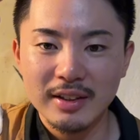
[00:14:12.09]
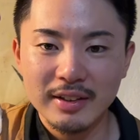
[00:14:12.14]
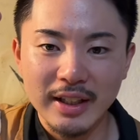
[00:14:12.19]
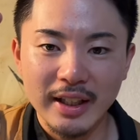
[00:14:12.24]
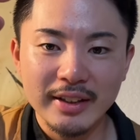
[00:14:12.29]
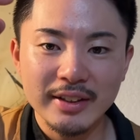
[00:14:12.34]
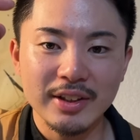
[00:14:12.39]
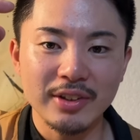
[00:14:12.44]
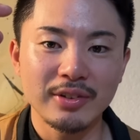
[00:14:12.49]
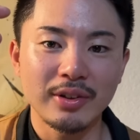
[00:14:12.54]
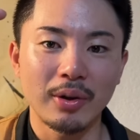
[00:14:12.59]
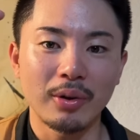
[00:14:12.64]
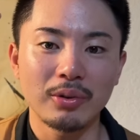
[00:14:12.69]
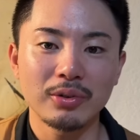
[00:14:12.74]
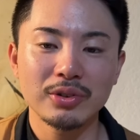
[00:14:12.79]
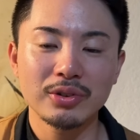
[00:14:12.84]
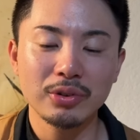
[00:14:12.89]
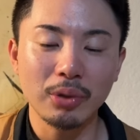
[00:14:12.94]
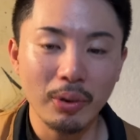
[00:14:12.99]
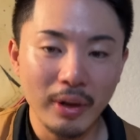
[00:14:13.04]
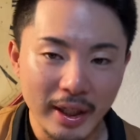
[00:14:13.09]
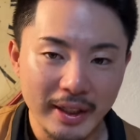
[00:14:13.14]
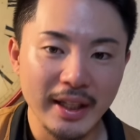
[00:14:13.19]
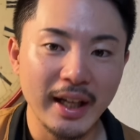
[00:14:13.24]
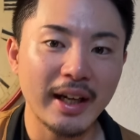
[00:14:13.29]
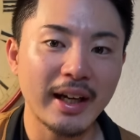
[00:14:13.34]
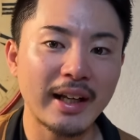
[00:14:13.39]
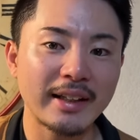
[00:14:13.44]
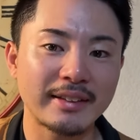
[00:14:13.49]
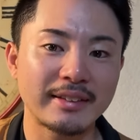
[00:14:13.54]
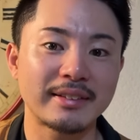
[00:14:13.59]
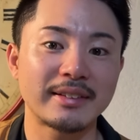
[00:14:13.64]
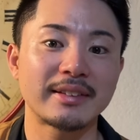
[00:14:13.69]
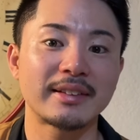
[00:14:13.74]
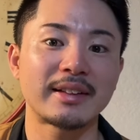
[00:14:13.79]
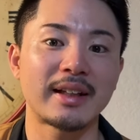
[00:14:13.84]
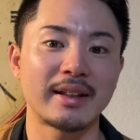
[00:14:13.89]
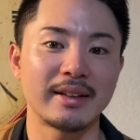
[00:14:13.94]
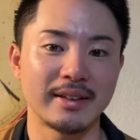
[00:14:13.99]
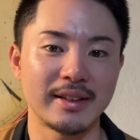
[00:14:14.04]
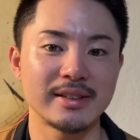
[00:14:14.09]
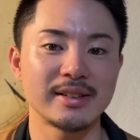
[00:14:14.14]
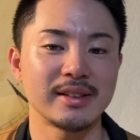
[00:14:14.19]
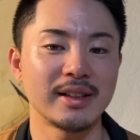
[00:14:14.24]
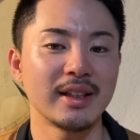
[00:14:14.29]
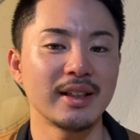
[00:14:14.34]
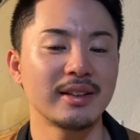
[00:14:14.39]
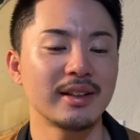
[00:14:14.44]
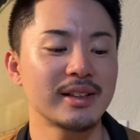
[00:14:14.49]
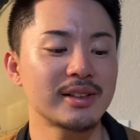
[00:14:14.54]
なんて言うんだろう、取らなかったんですね。